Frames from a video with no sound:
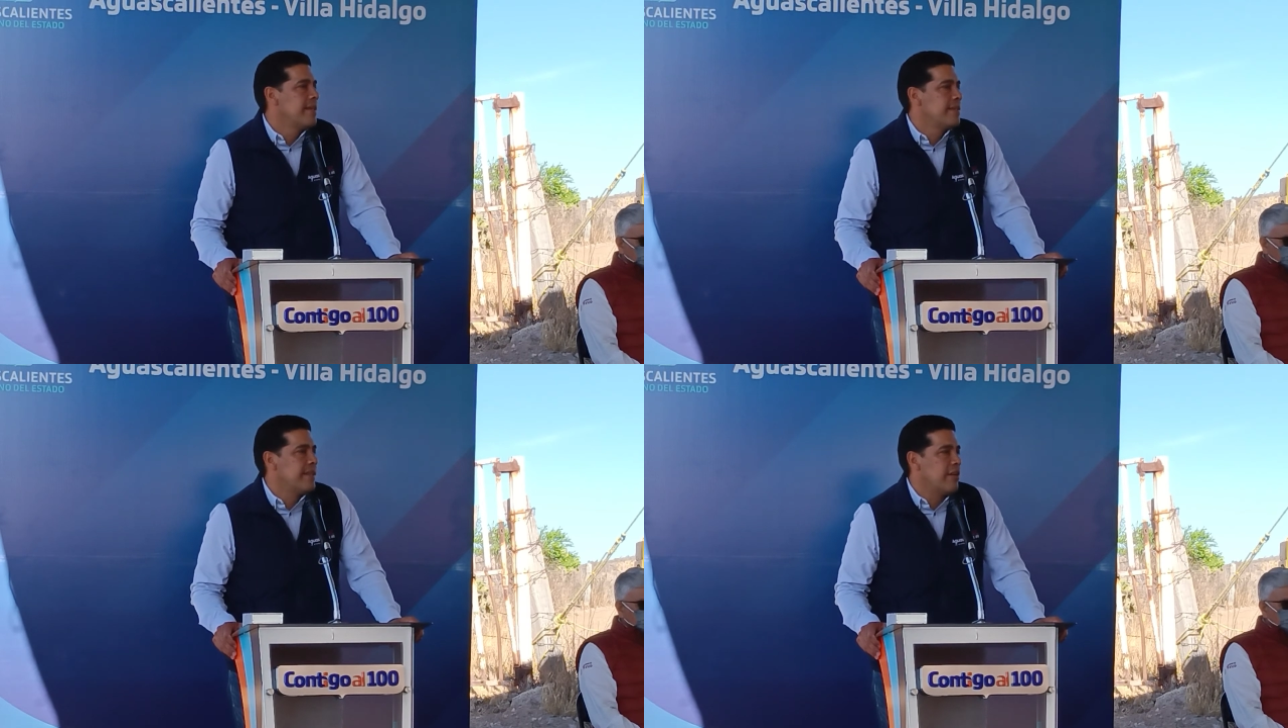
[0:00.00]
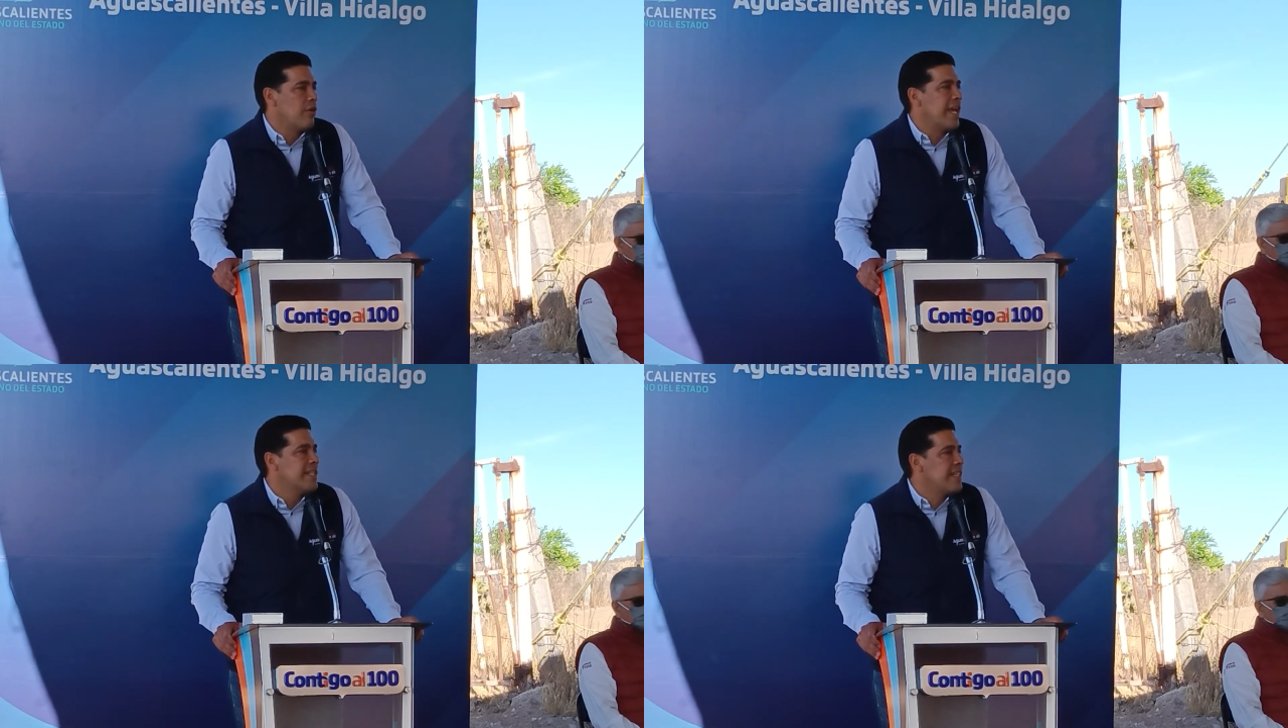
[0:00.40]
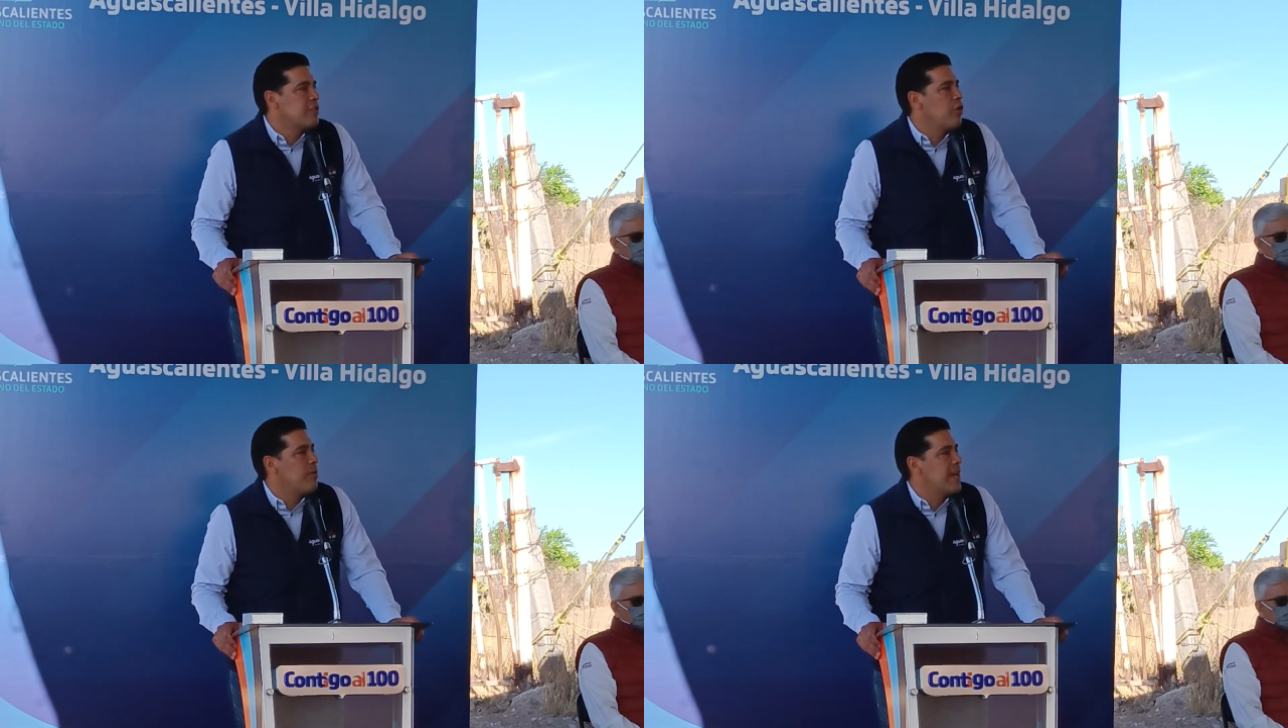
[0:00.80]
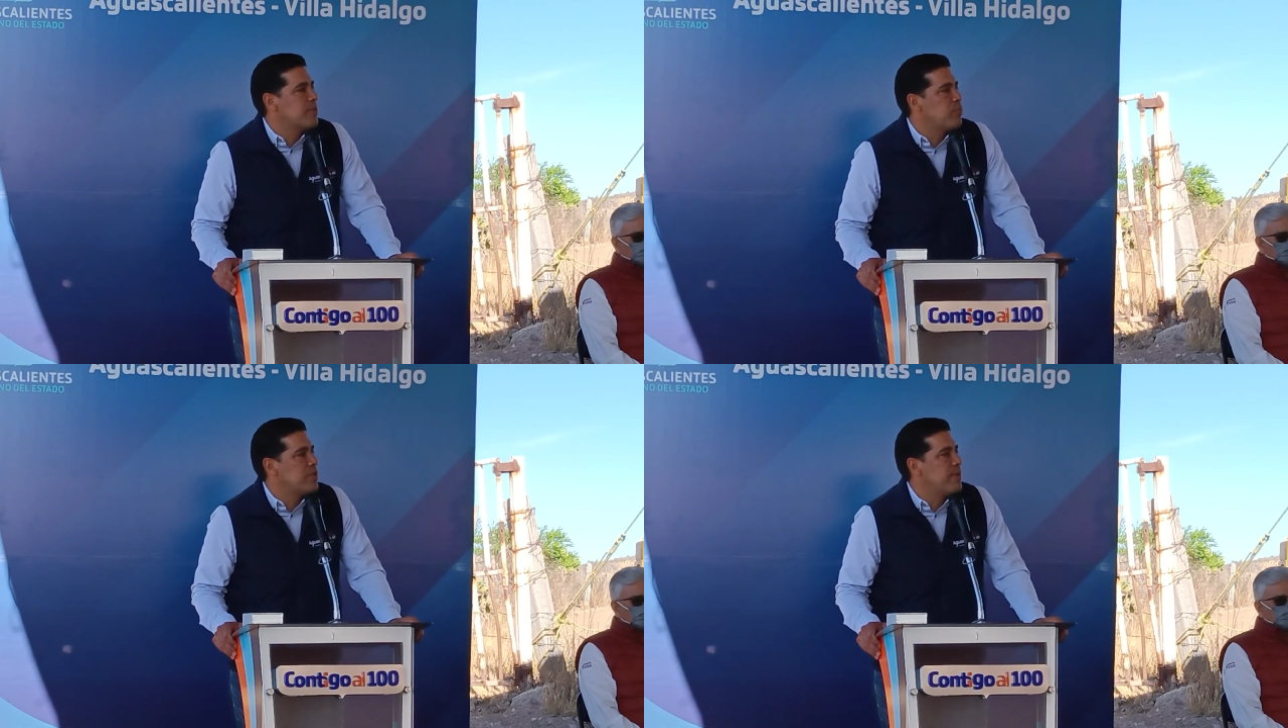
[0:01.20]
sino que estas
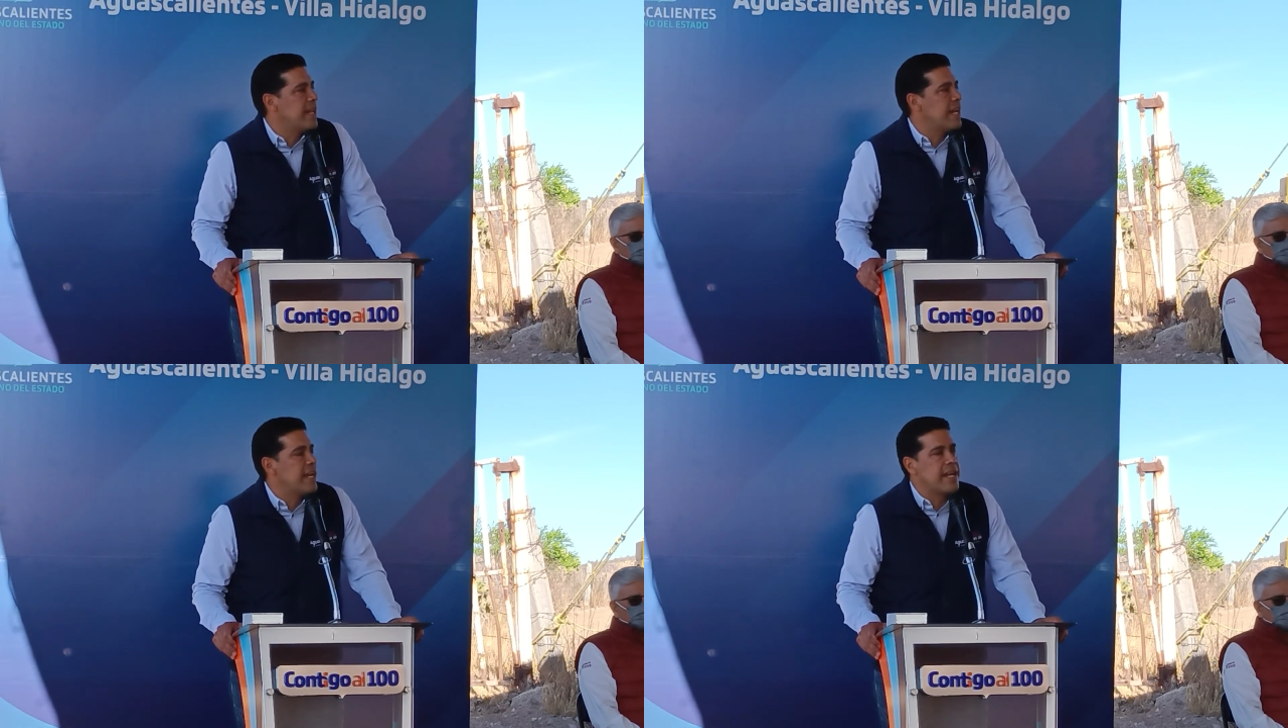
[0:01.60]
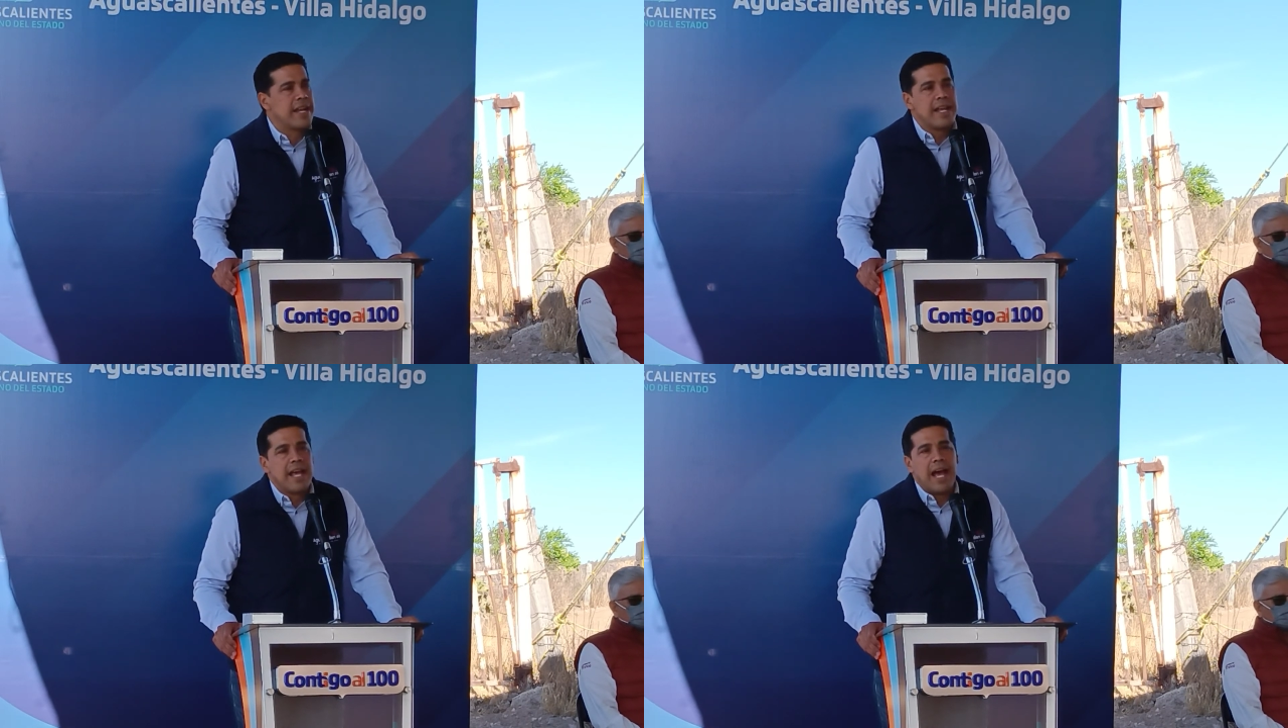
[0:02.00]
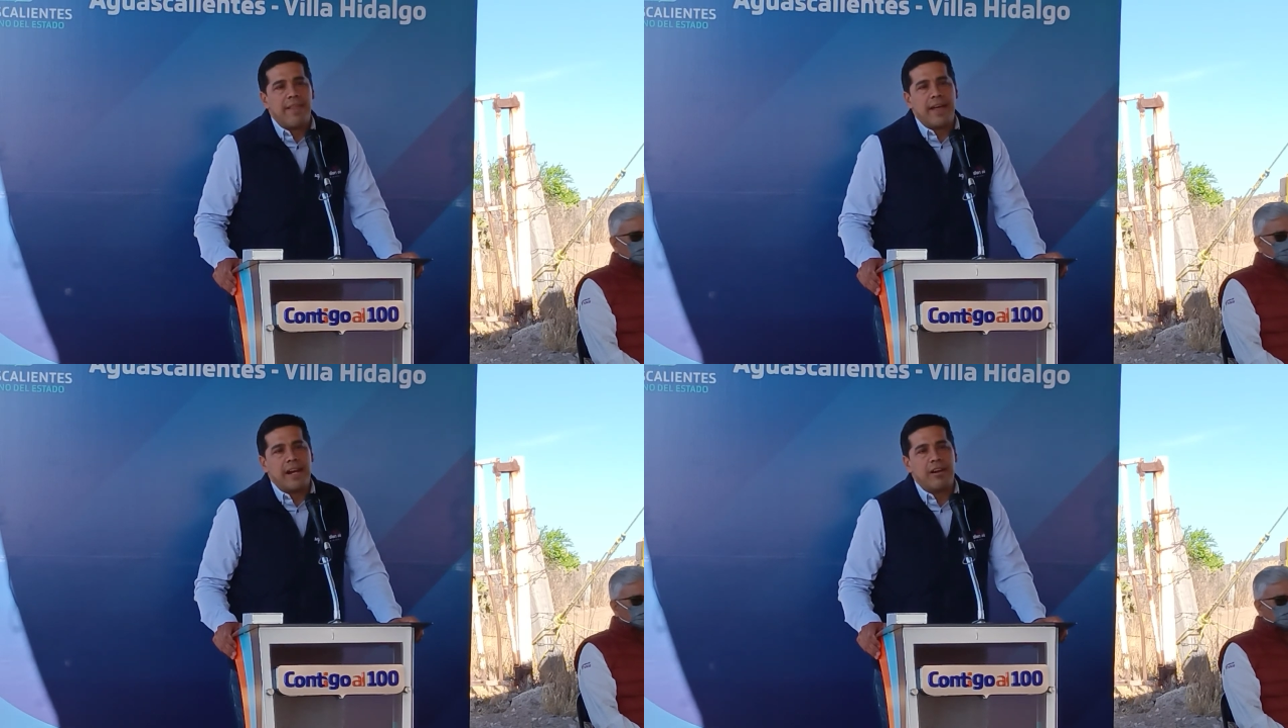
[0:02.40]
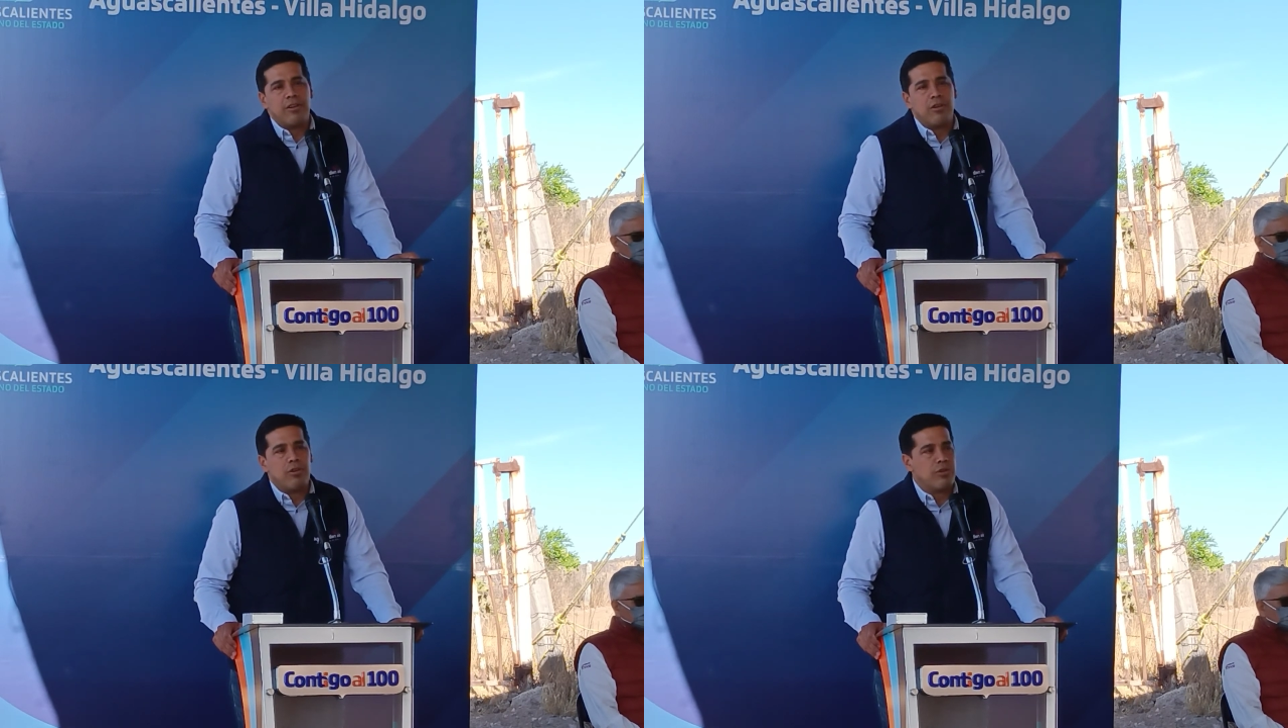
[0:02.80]
obras pues vienen a
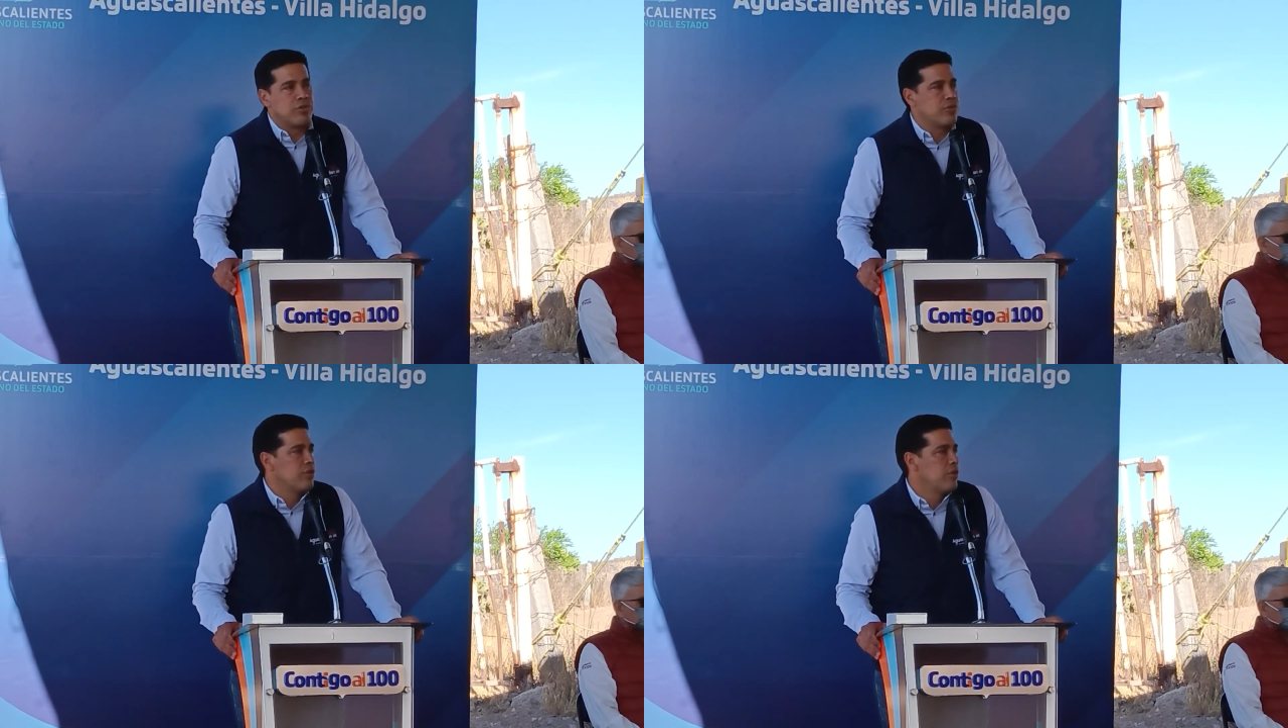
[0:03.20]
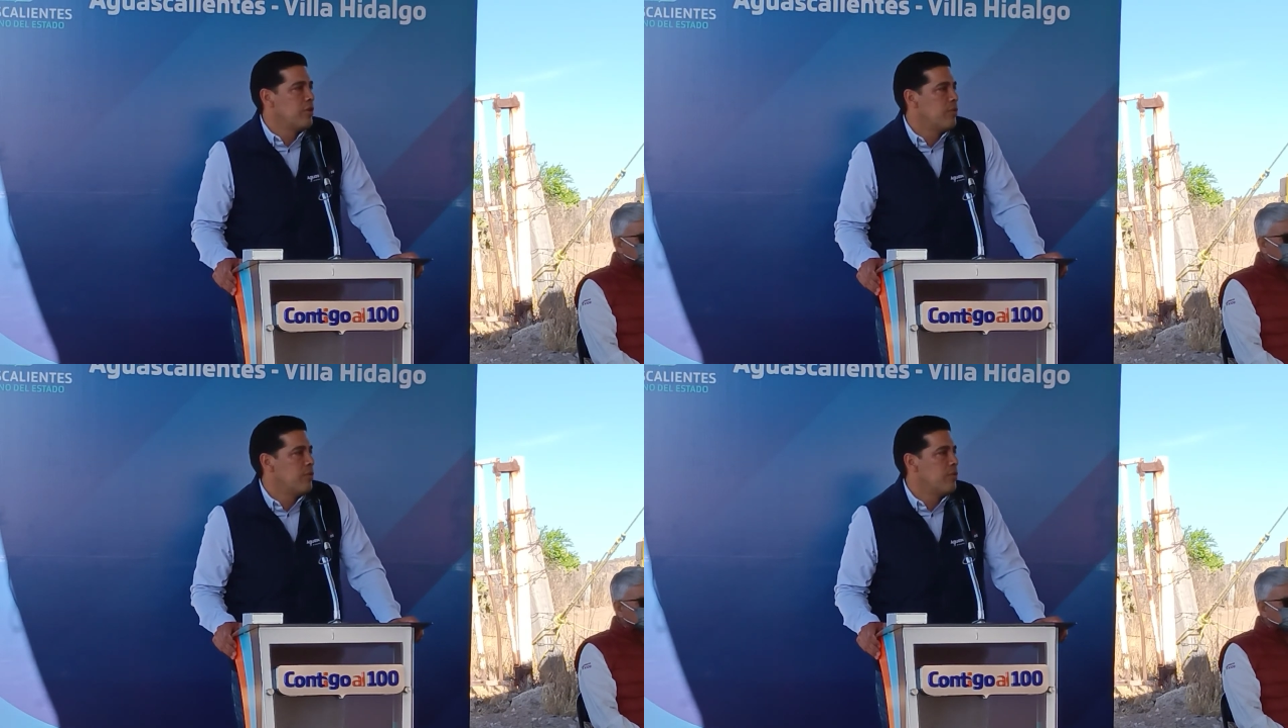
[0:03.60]
darnos